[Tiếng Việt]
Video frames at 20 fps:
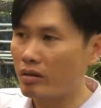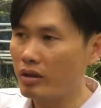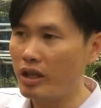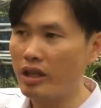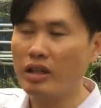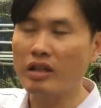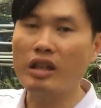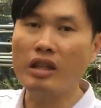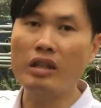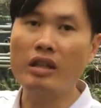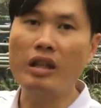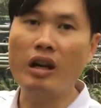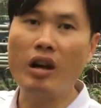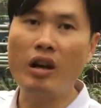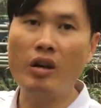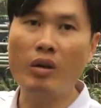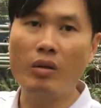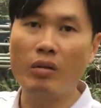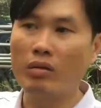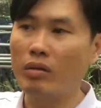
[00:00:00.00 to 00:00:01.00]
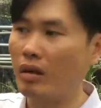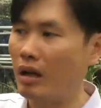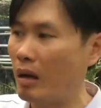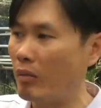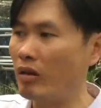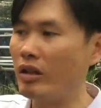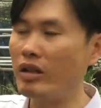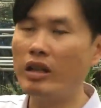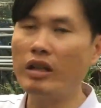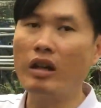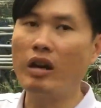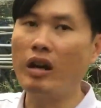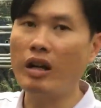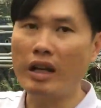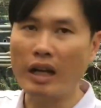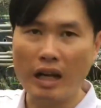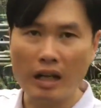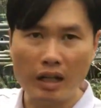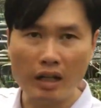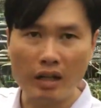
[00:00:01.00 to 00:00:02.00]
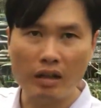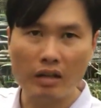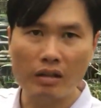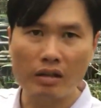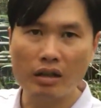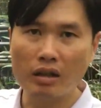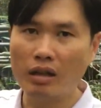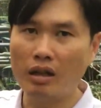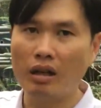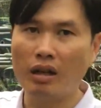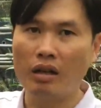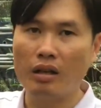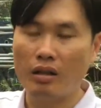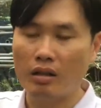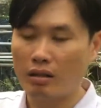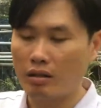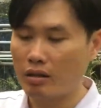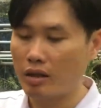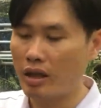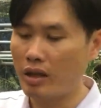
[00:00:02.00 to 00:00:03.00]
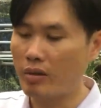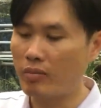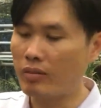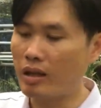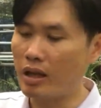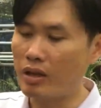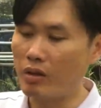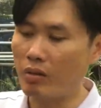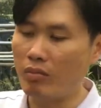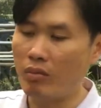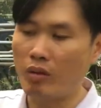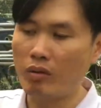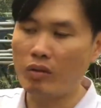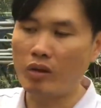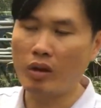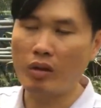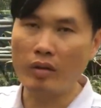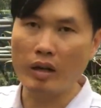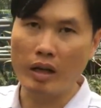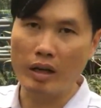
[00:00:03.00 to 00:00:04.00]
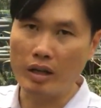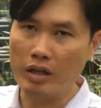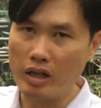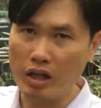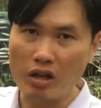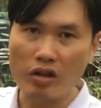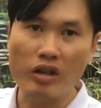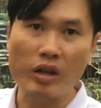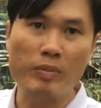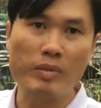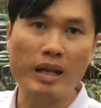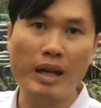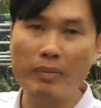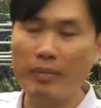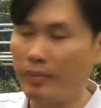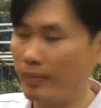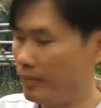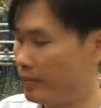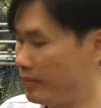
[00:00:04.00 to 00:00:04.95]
việc nhìn đỏ luôn, không có nhìn đỏ kệ nó, ngừa. Giờ chúng ta dùng Movento này để chị cũng kiểm soát,